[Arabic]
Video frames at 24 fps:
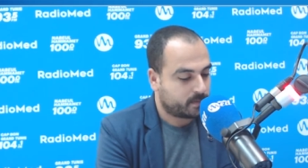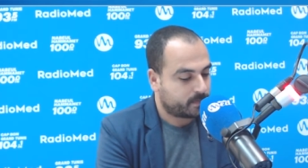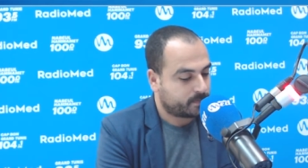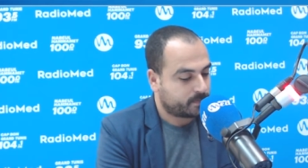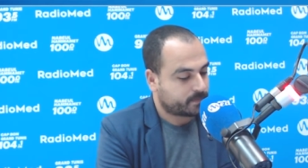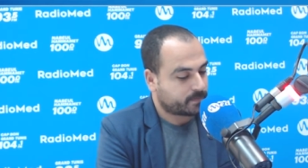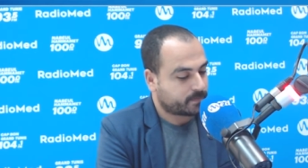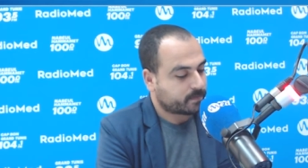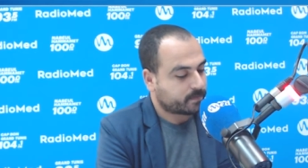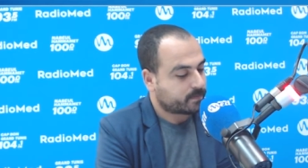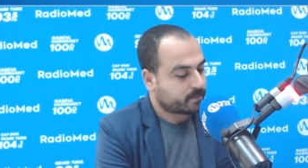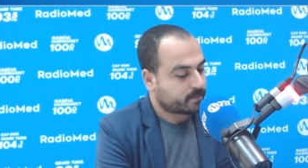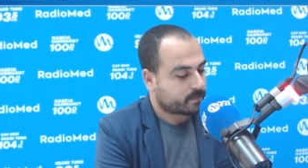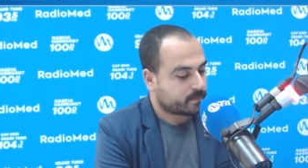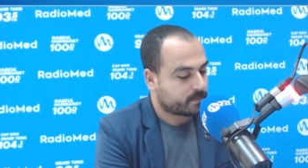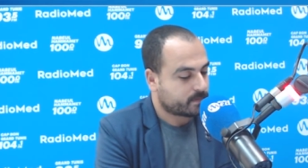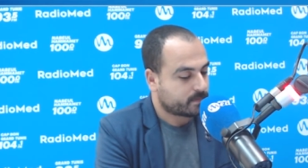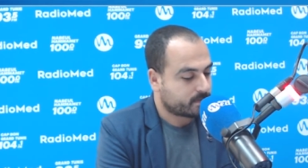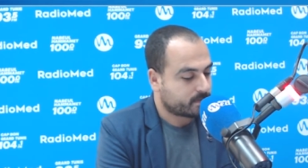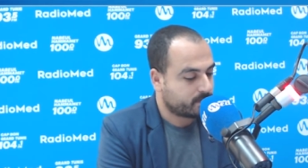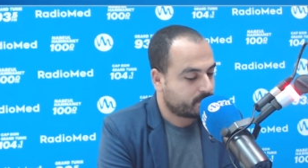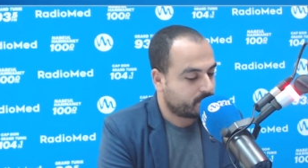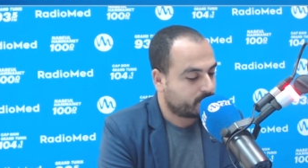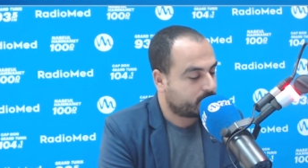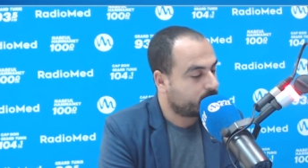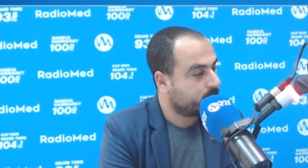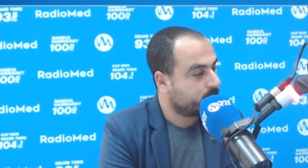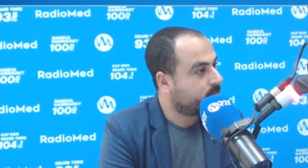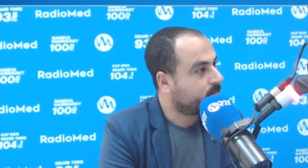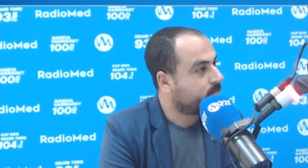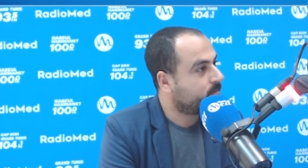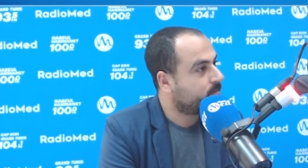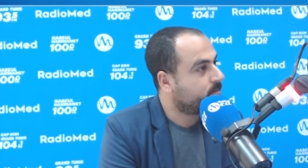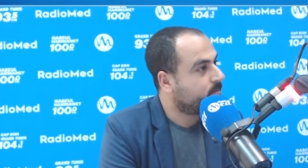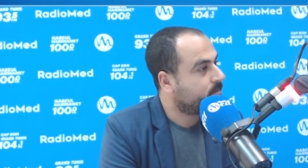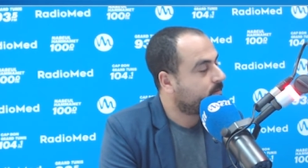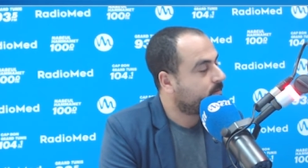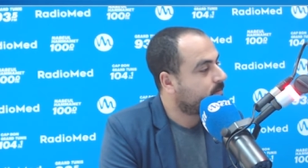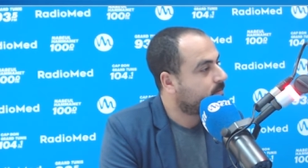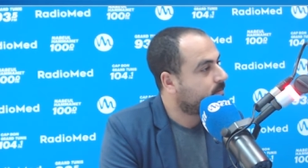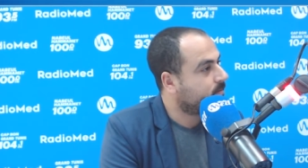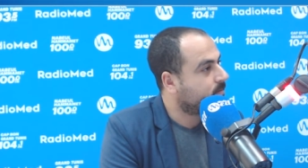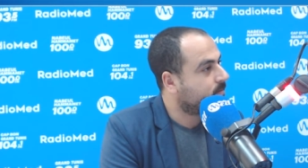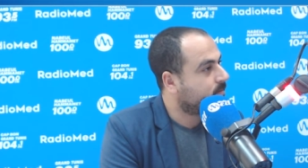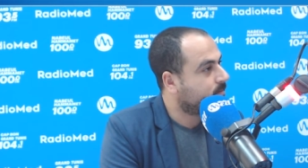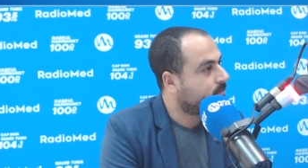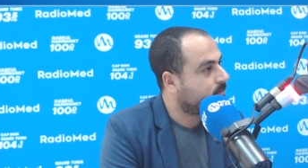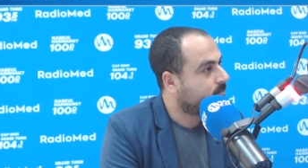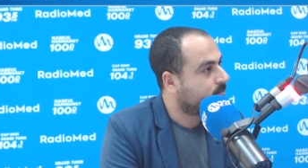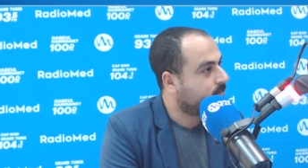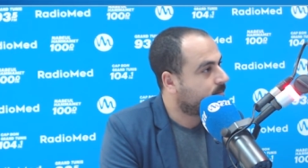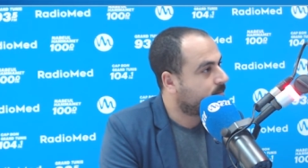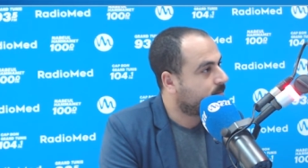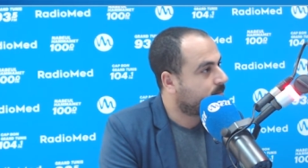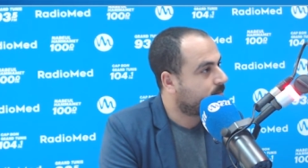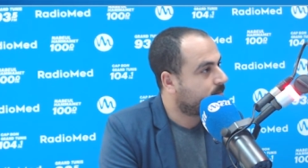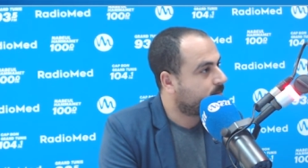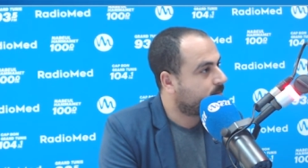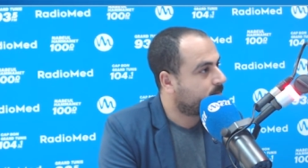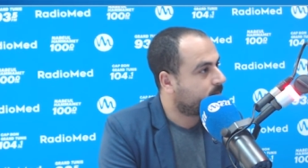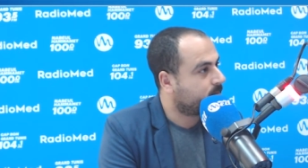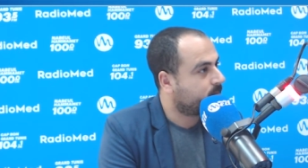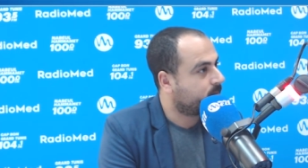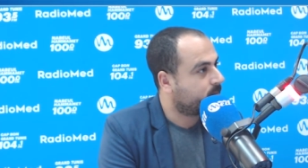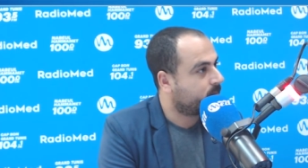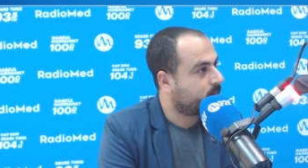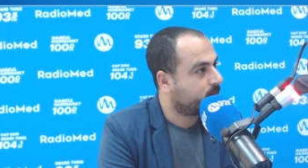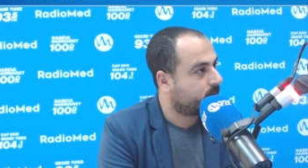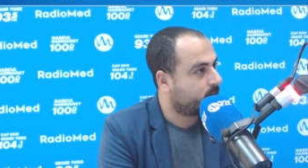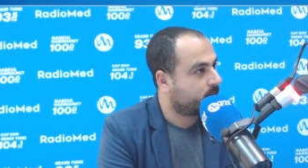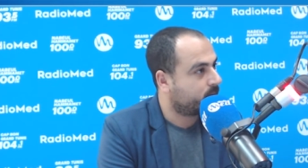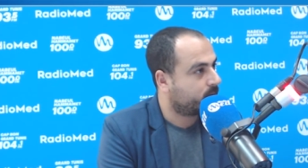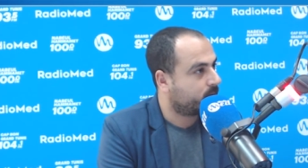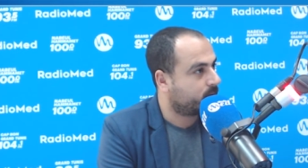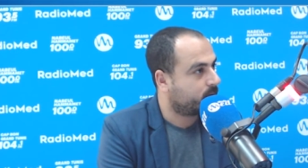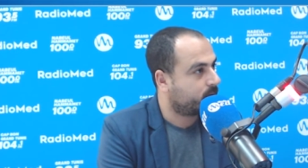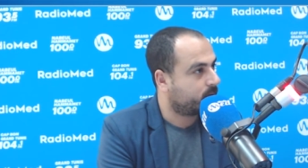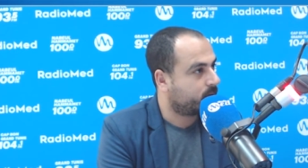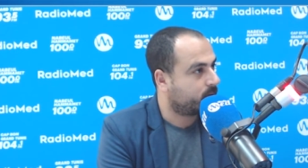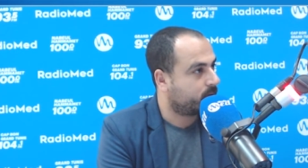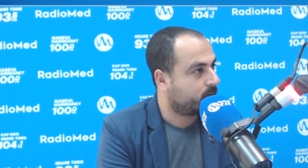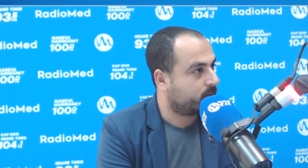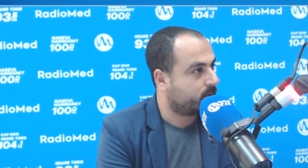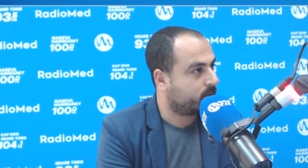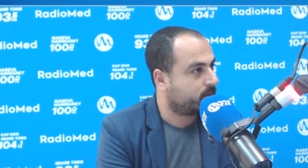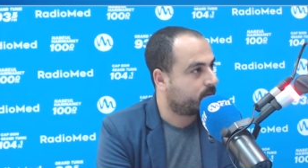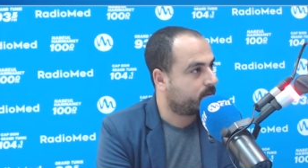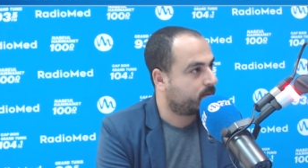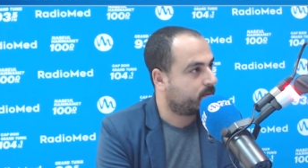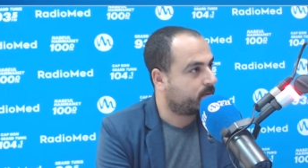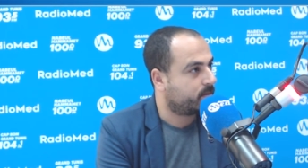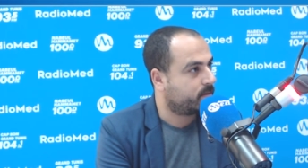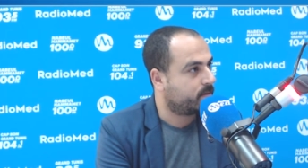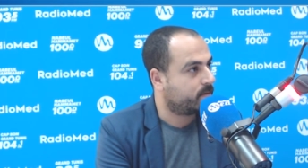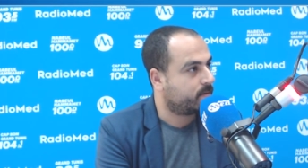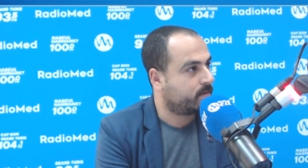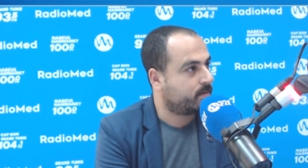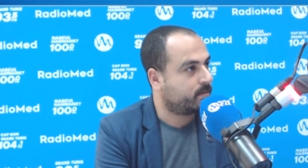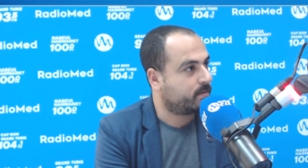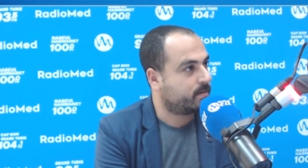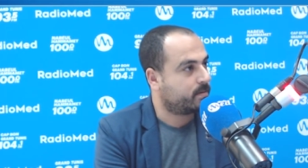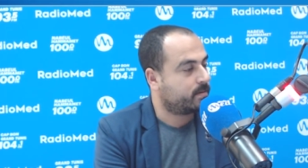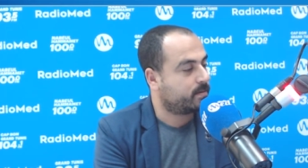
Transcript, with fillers: آه. دونك ثم شروط ومن بعد يولي آه مومبر